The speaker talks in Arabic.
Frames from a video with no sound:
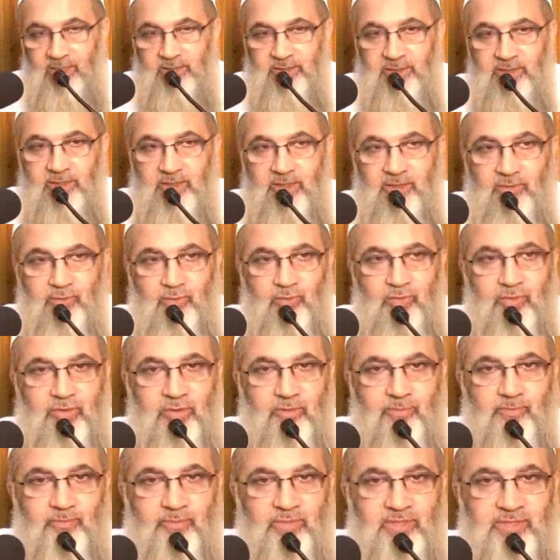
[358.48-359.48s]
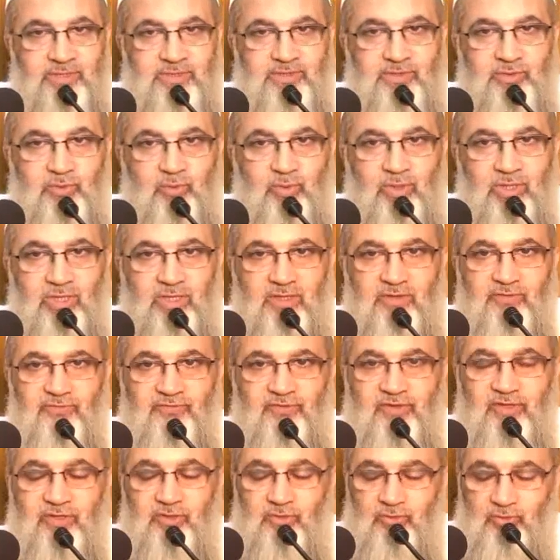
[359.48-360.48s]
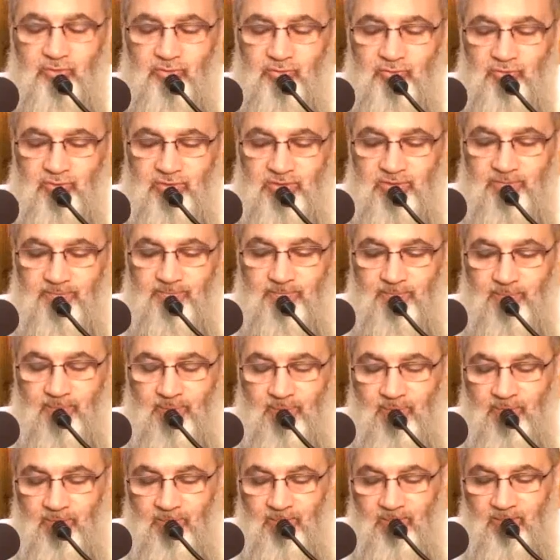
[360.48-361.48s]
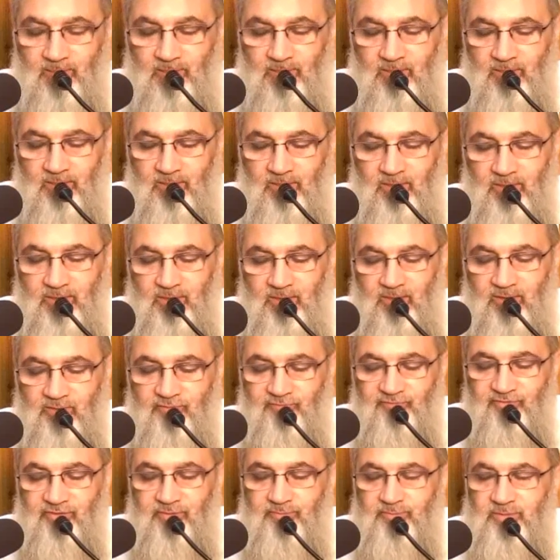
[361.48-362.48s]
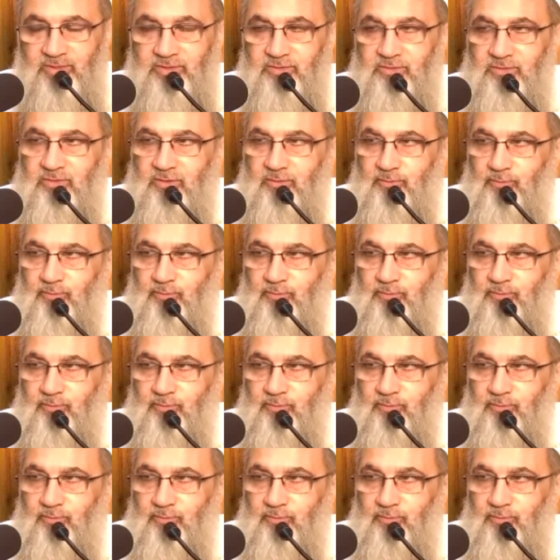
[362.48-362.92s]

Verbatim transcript: أن له ربا سواه فيقول فمن